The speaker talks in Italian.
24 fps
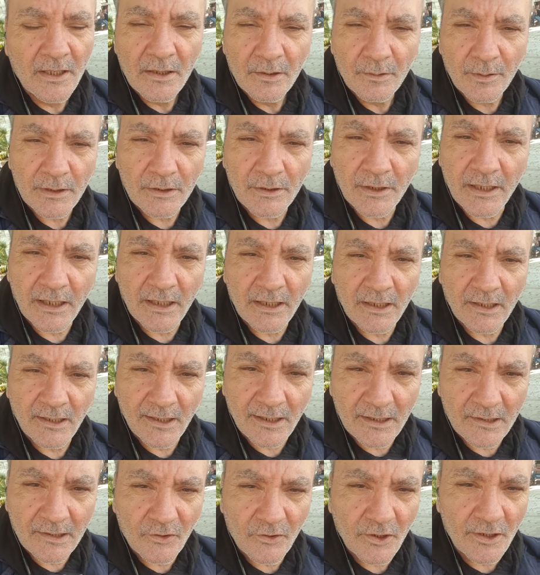Quello che,
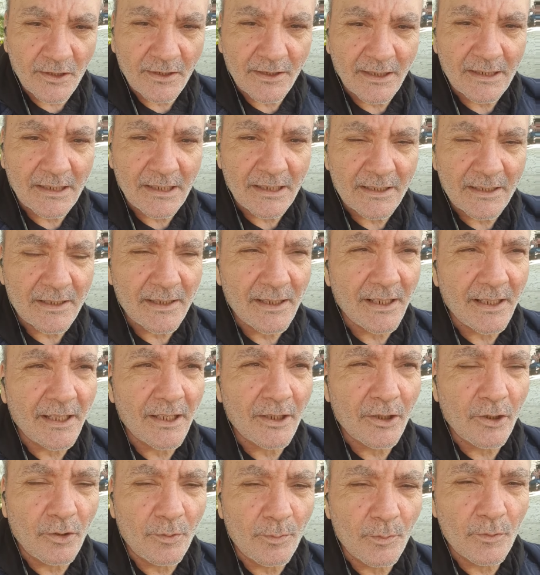che ci interessa è
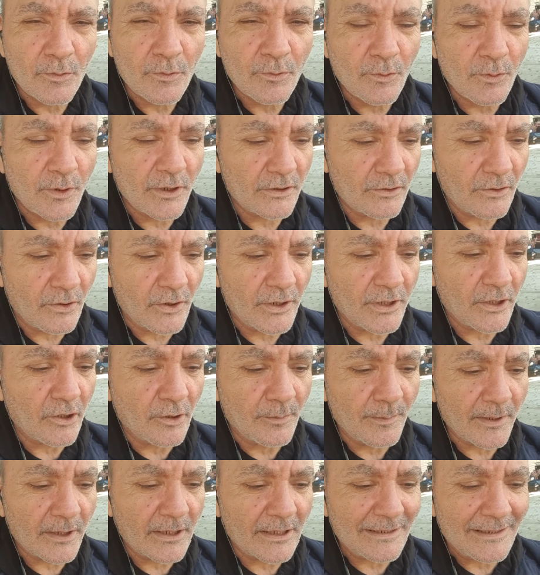che comunque noi
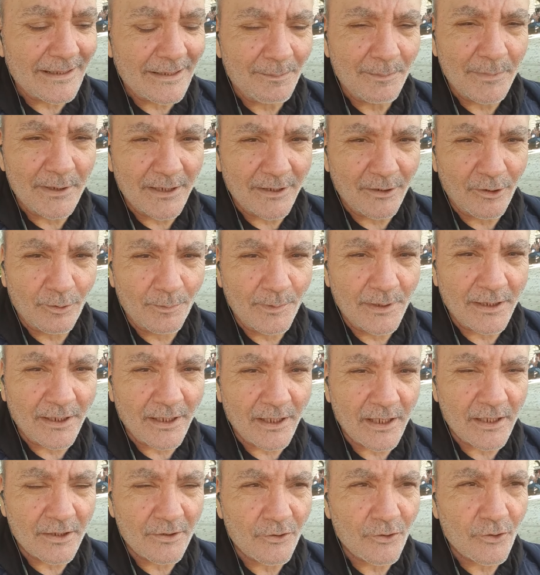come Calabria e come
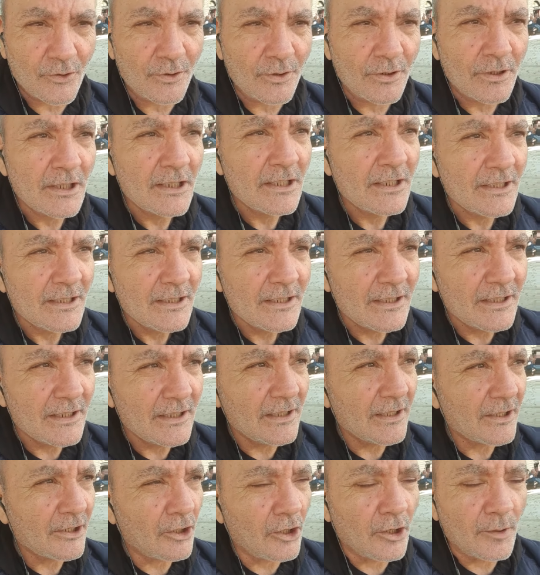Reggio
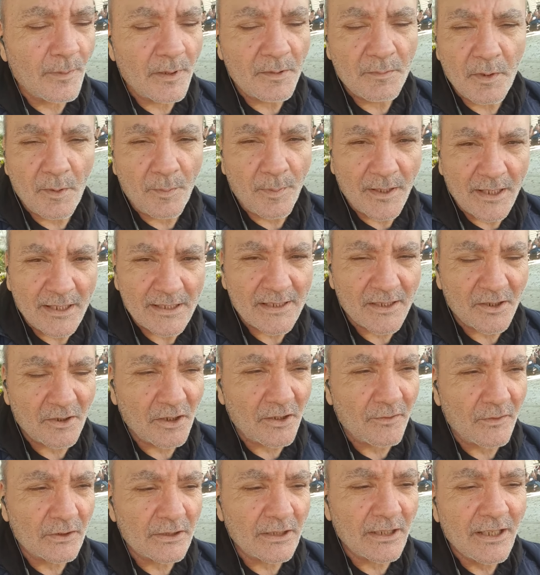eh, come il mio paese
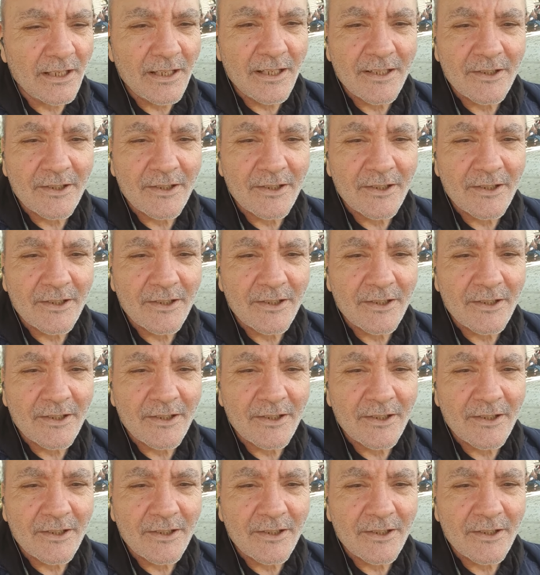Roccaforte,